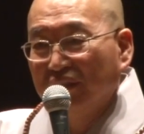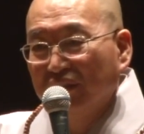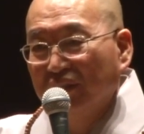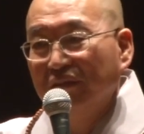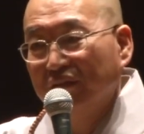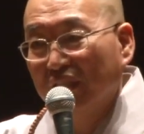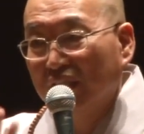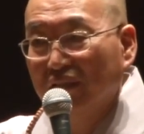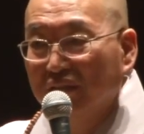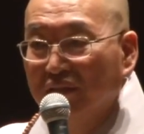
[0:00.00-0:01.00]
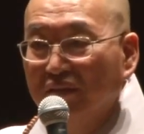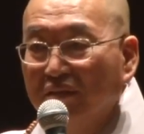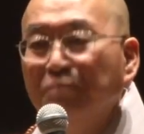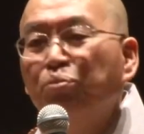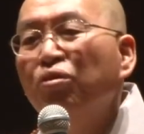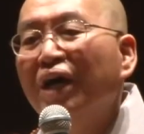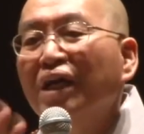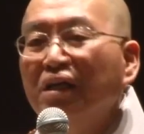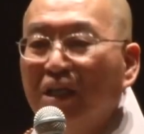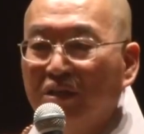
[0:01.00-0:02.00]
그건
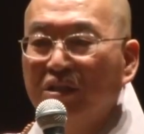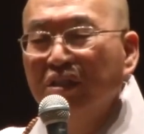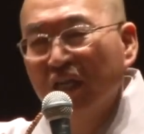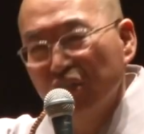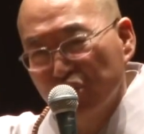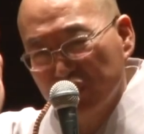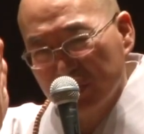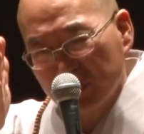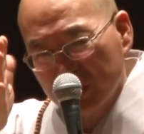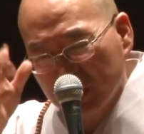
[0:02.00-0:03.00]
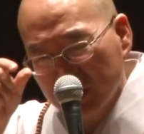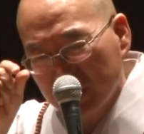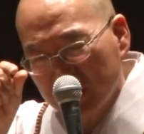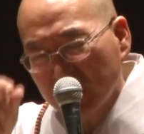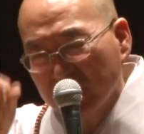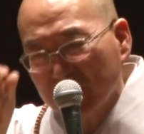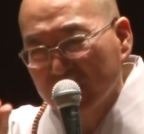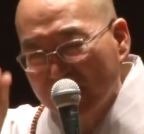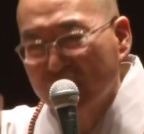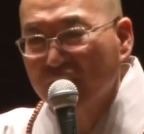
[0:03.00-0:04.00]
불가능해요. 그건 그 성격
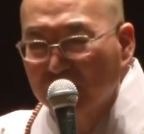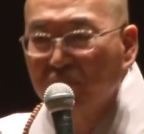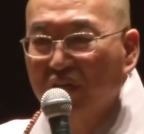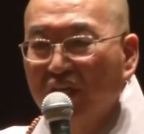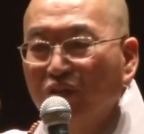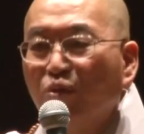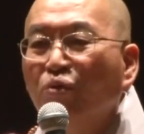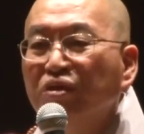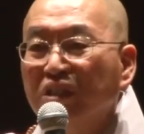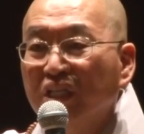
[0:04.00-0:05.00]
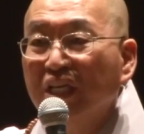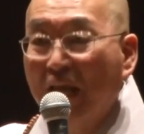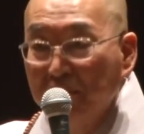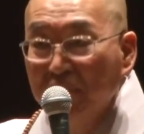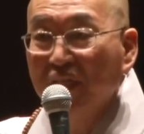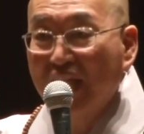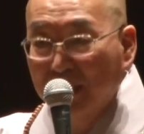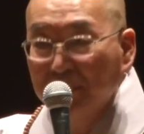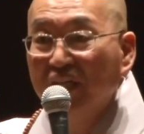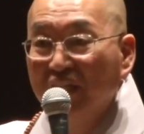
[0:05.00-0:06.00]
자체가 불가능해요. 동전의
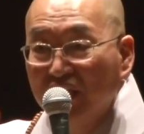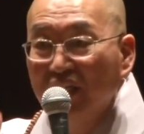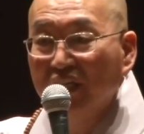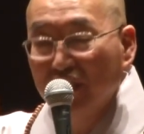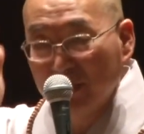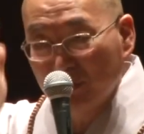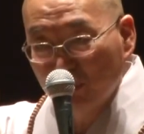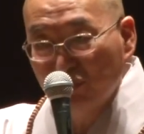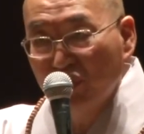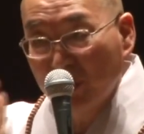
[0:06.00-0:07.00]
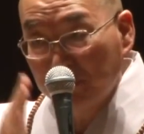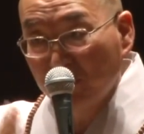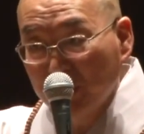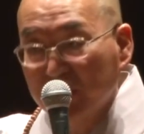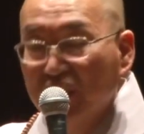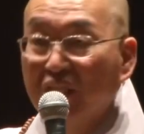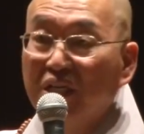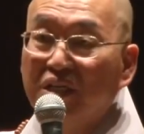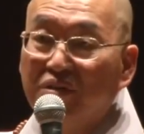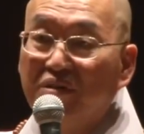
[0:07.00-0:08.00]
양면을 둘을
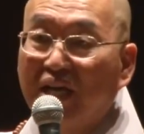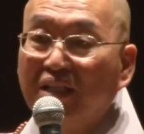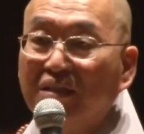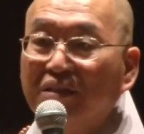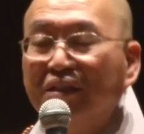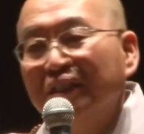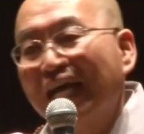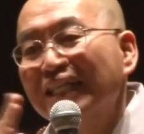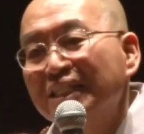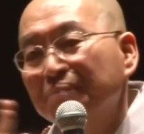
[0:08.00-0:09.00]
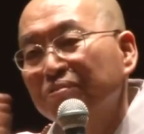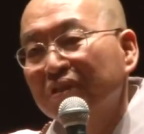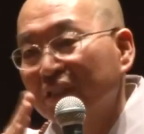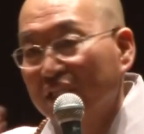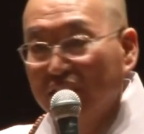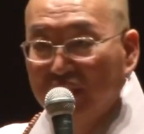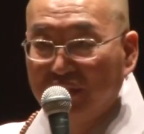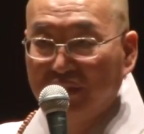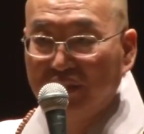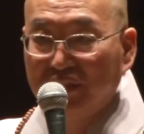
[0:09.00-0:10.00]
분리시키려는 것 같은 거. 그건 같이 붙어 다니는 거예요.